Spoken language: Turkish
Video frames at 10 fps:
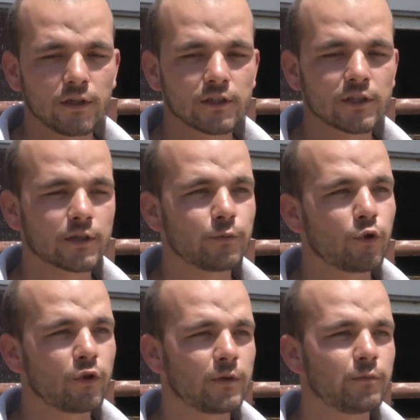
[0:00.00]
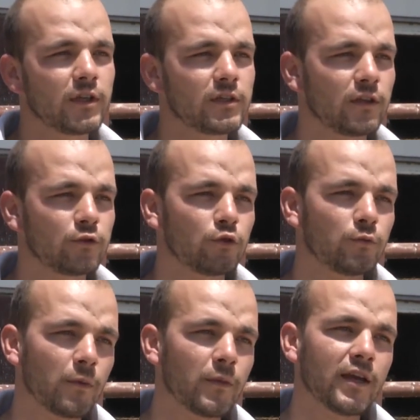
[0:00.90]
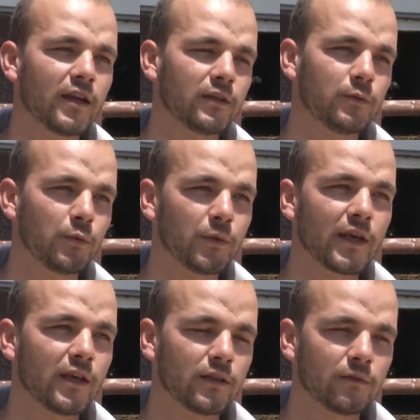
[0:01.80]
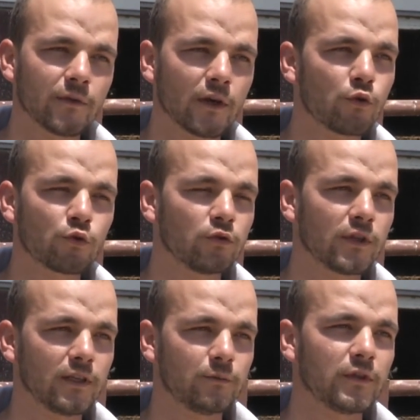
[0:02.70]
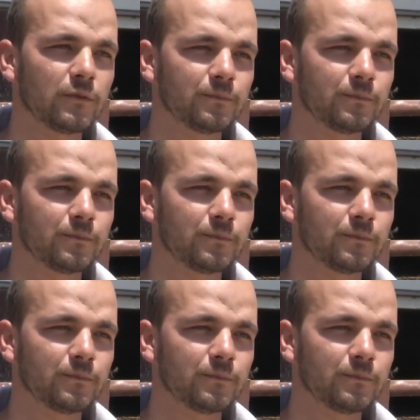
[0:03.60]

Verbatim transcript: çıkıp öğrenmeye çalışıyorum ama herhangi bir eğitim veya okuluna gitmedim.